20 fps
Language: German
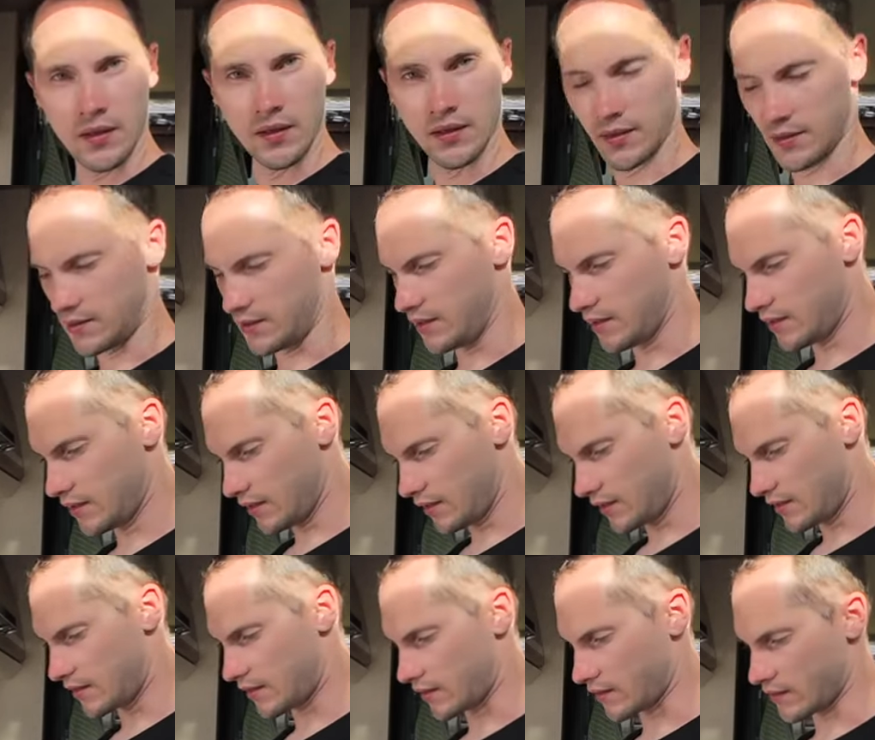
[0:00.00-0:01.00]
Ihr seht
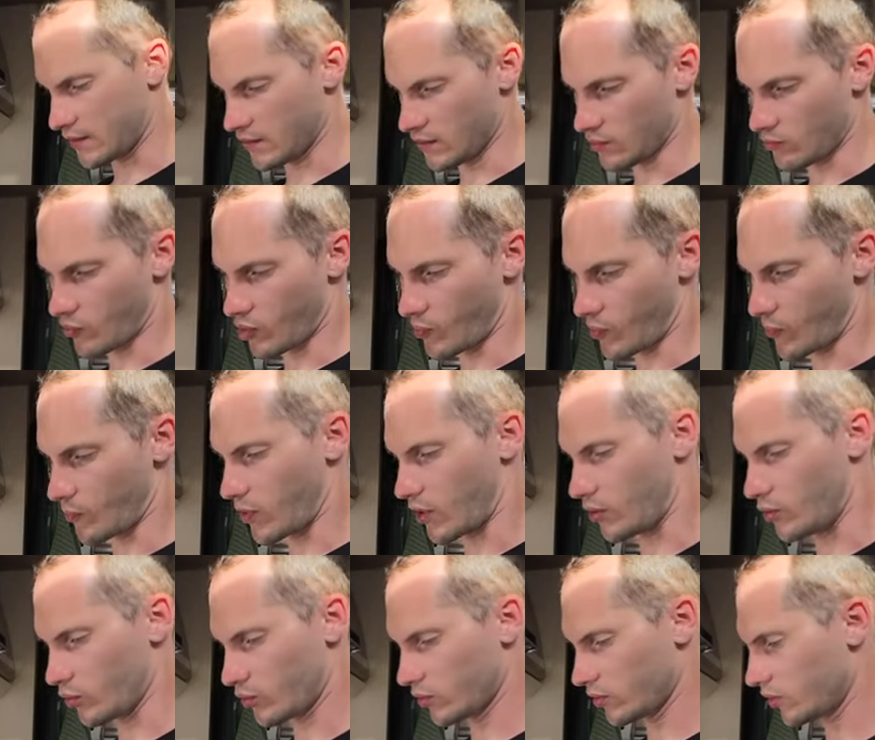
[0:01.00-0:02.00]
jetzt, das sind immer mal ein
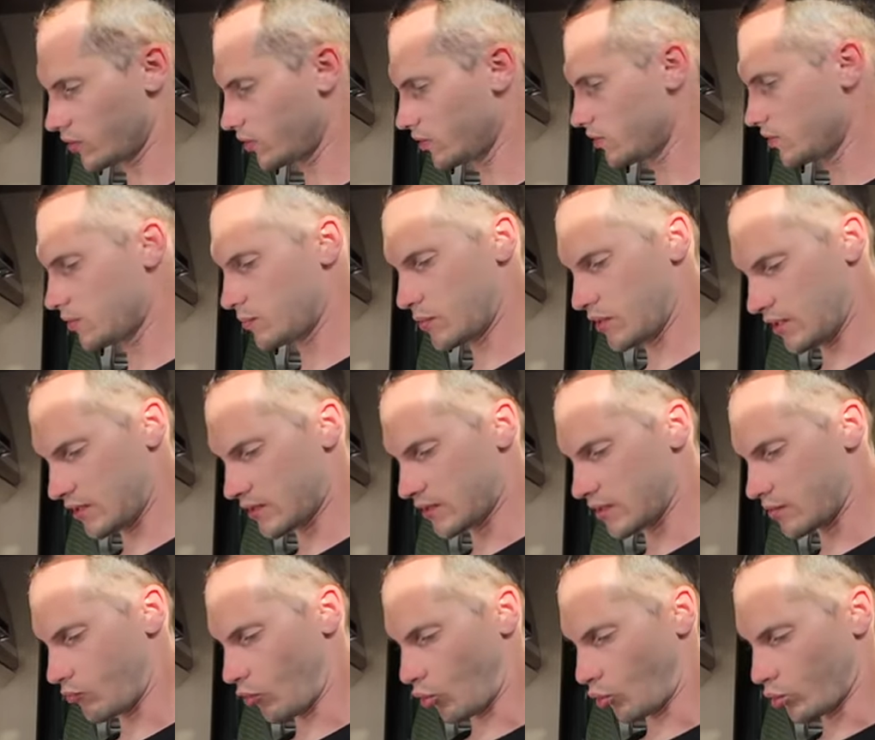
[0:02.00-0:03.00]
paar Lücken drin. Ich bin jetzt
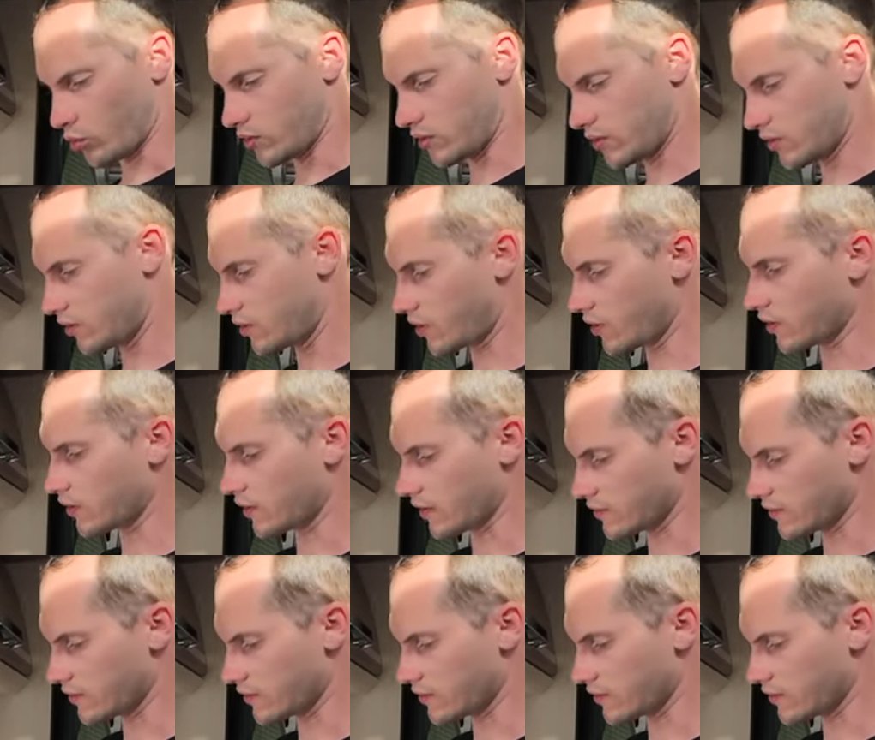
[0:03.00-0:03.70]
einmal rund gegangen.